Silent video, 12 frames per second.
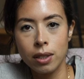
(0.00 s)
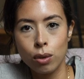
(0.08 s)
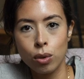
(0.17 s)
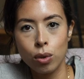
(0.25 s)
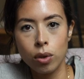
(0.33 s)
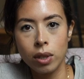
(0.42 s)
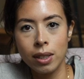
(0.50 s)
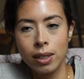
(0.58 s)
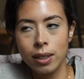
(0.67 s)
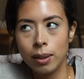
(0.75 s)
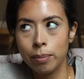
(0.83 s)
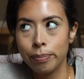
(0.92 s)
so dunkel
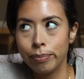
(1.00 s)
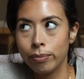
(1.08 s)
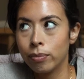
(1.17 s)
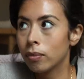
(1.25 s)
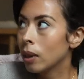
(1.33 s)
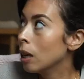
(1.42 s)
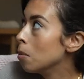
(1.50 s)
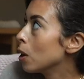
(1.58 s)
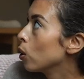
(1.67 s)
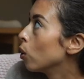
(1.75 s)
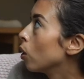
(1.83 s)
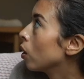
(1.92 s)
hier.
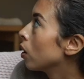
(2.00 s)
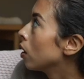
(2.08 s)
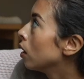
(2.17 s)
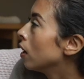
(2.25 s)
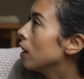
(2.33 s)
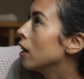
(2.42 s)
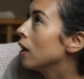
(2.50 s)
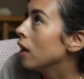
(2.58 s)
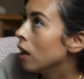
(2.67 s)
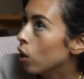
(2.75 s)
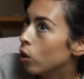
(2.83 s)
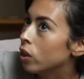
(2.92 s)
Immer noch.
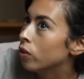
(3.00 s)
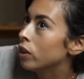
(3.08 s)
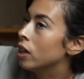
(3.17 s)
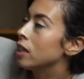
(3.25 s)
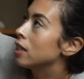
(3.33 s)
Und ich finde,